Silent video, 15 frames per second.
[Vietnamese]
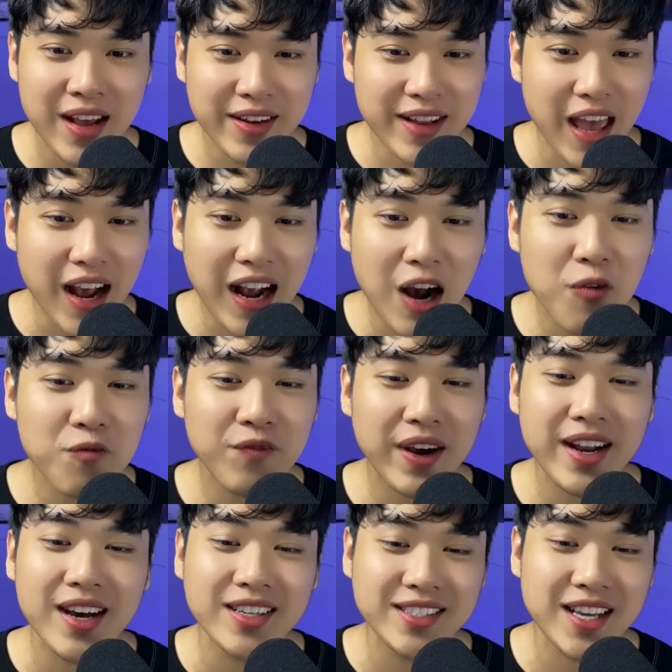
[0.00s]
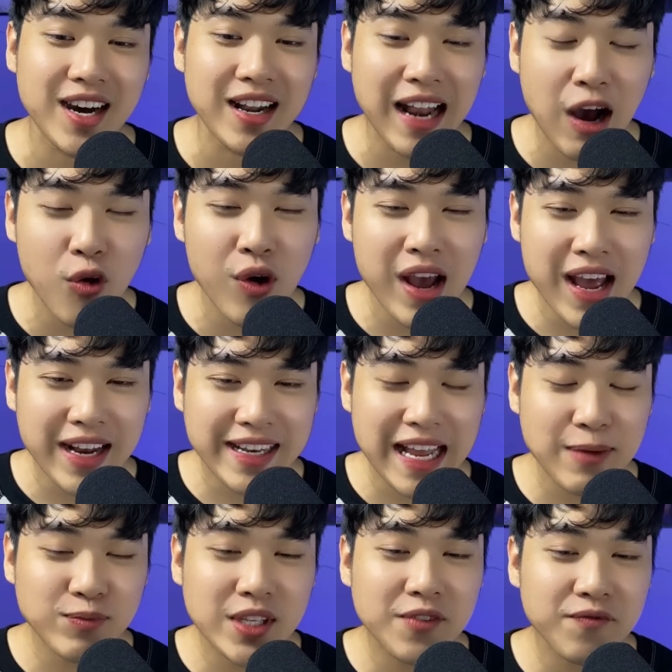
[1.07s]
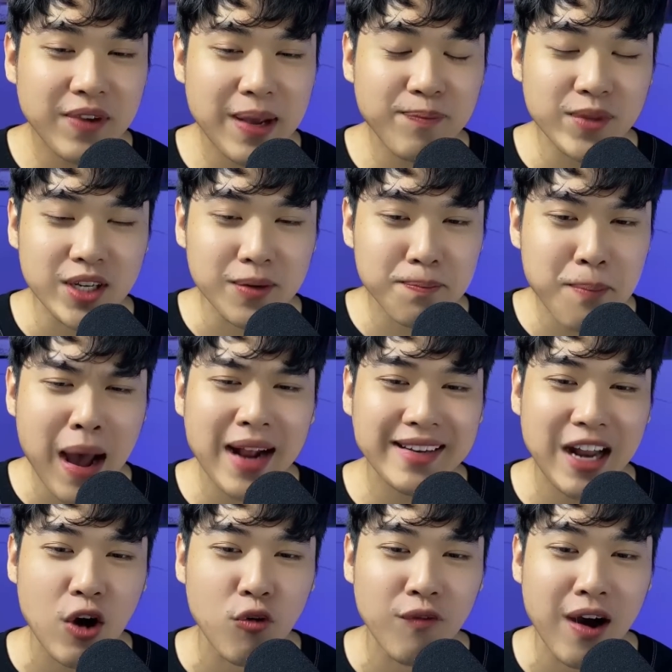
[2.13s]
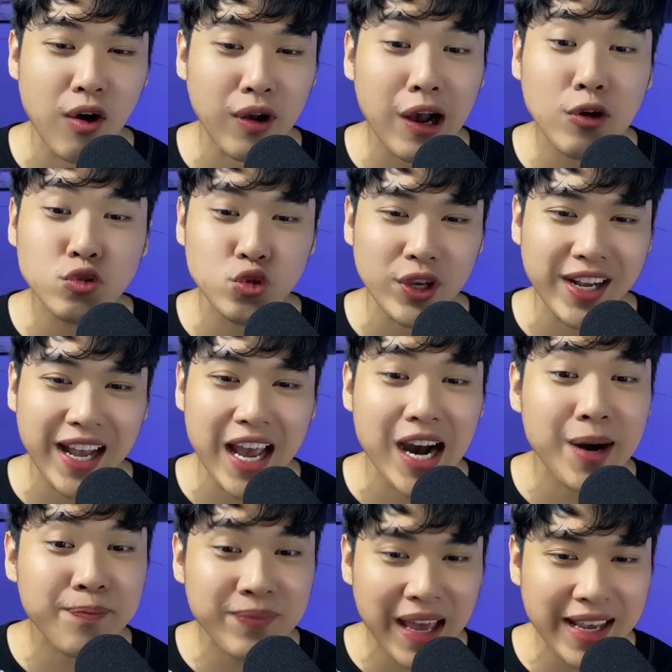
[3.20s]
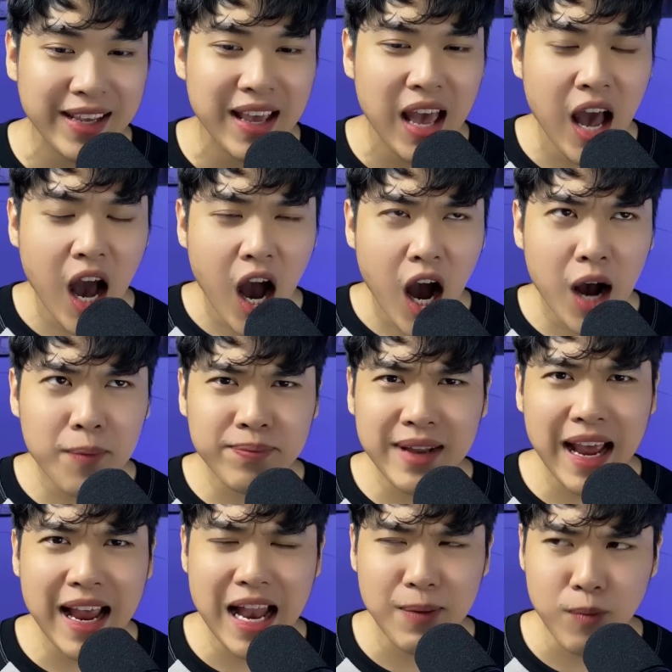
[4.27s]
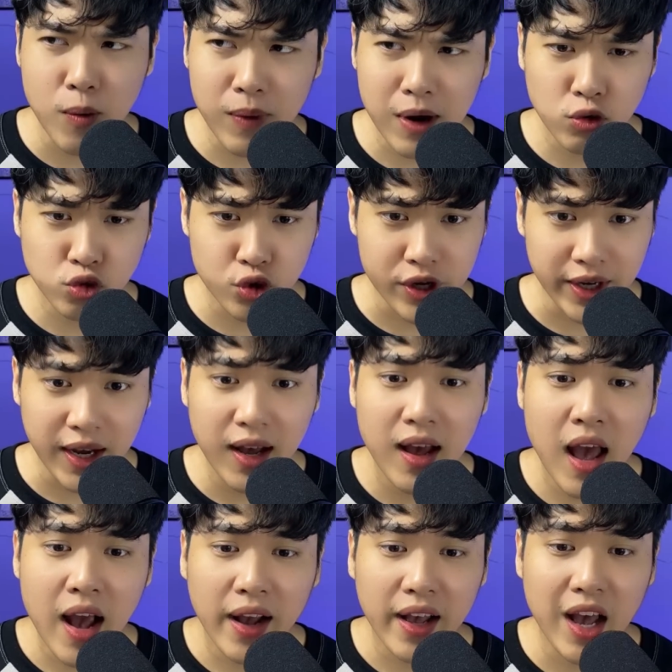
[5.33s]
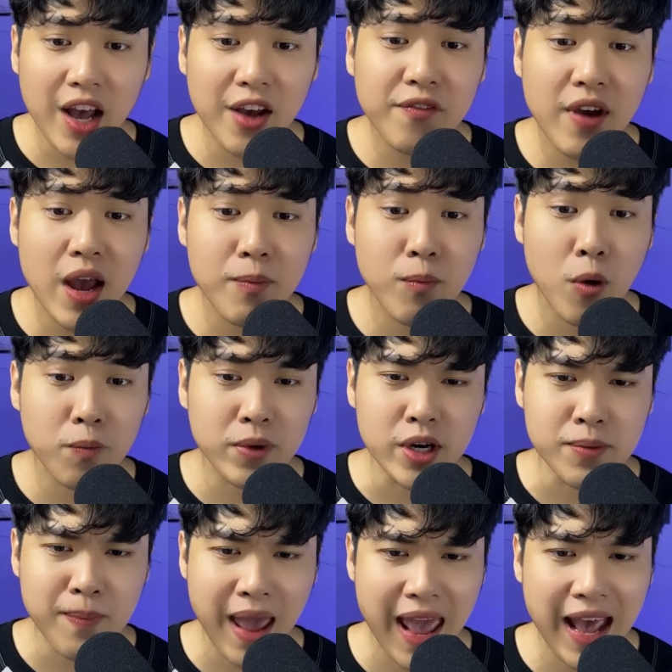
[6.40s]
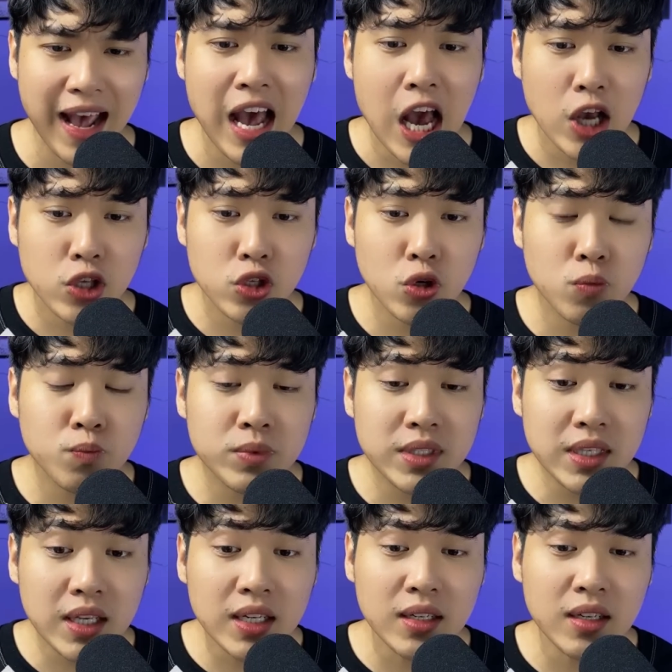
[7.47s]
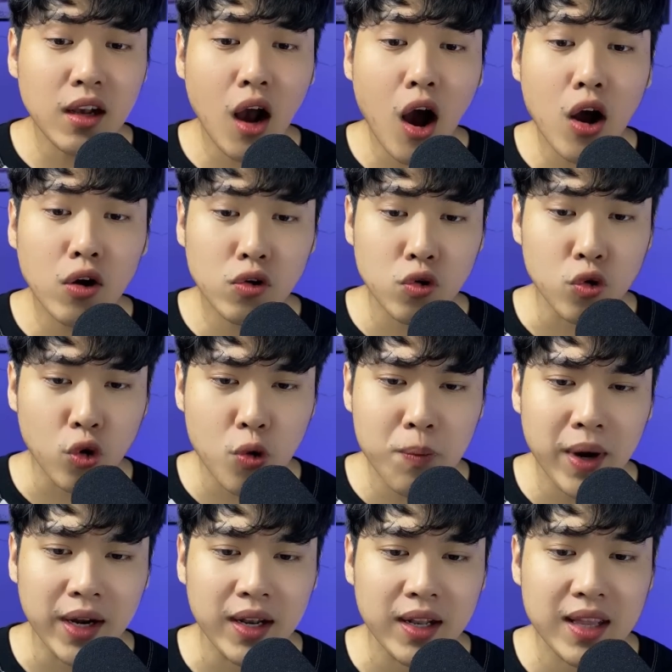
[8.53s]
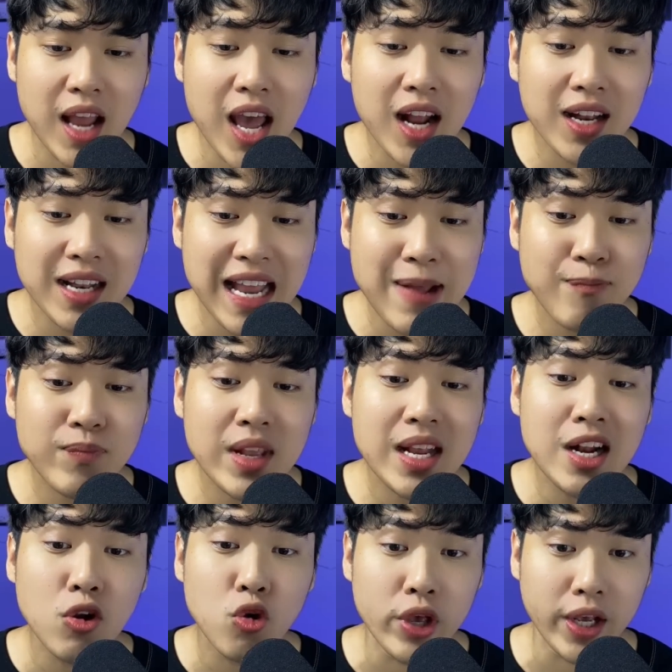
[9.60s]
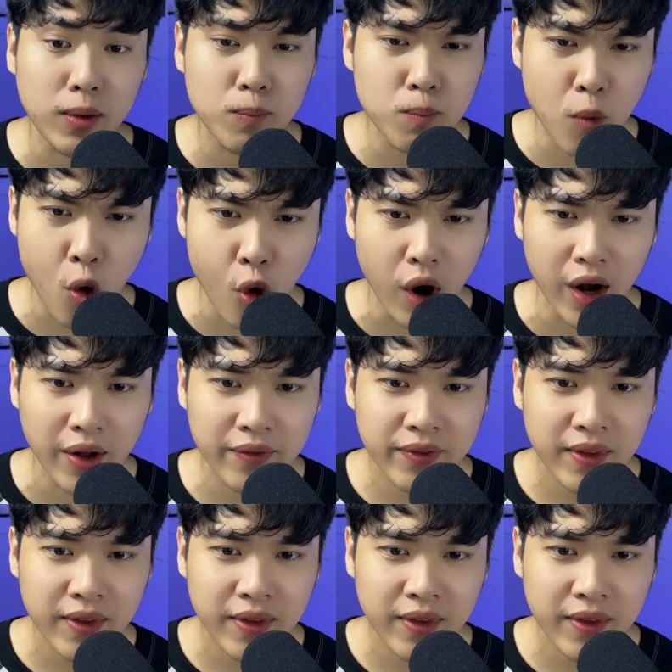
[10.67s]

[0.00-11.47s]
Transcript: Để không phải đợi chờ lâu, Nam xin phép được bắt đầu vào câu chuyện ngày hôm nay. Hôm nay là một câu chuyện kể về một người mẹ dùng chính con ruột của mình để đem đi luyện bùa.